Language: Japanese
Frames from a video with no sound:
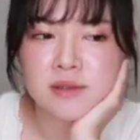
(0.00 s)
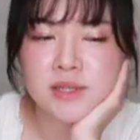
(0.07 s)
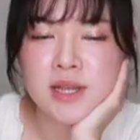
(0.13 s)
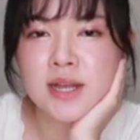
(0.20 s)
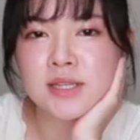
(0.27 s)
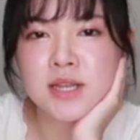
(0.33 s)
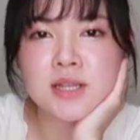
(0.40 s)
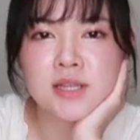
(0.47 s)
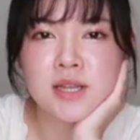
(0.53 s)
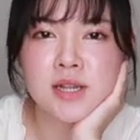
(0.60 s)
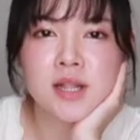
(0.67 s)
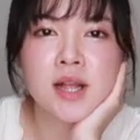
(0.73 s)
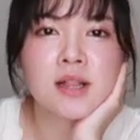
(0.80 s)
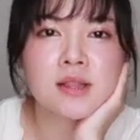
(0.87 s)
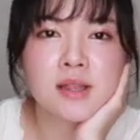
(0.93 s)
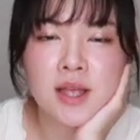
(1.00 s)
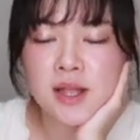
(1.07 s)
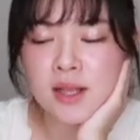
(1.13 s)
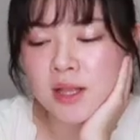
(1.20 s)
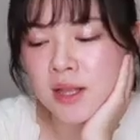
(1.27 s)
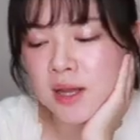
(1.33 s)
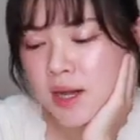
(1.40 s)
最前線に立っ
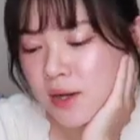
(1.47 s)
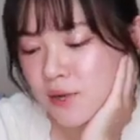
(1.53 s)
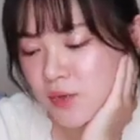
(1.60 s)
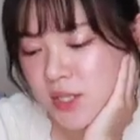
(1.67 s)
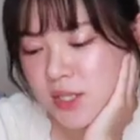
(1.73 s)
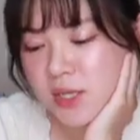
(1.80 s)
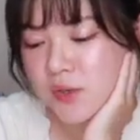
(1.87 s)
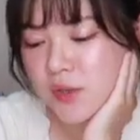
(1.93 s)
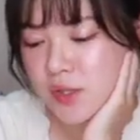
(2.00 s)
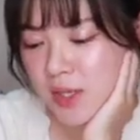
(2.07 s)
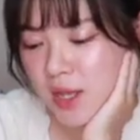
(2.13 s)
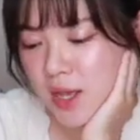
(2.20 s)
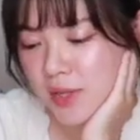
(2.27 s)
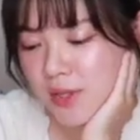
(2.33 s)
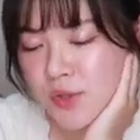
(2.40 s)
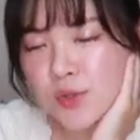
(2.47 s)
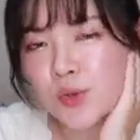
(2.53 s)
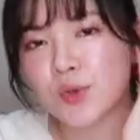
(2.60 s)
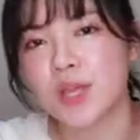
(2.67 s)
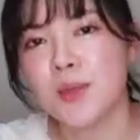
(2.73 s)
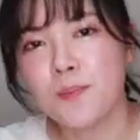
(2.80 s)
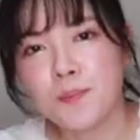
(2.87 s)
て戦うんじゃなくて、ちょっ
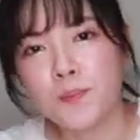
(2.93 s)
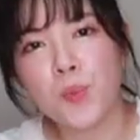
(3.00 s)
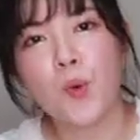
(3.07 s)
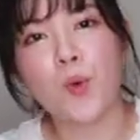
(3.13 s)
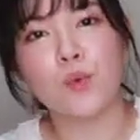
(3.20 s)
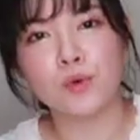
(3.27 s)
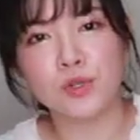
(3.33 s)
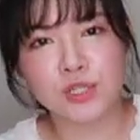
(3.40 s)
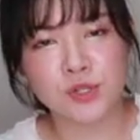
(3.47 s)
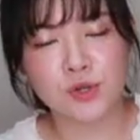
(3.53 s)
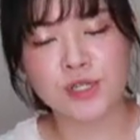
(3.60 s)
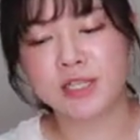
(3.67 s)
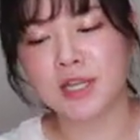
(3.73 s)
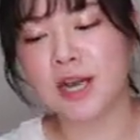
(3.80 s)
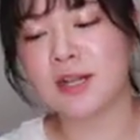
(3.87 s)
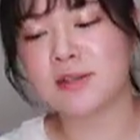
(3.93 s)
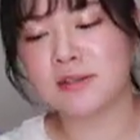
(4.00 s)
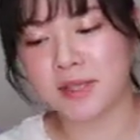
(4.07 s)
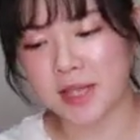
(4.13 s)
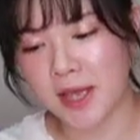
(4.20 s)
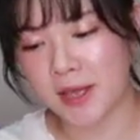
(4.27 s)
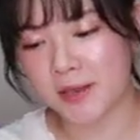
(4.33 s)
と一歩後ろに下がっ
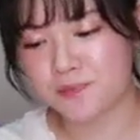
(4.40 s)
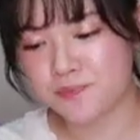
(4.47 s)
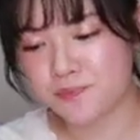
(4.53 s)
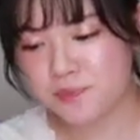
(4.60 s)
て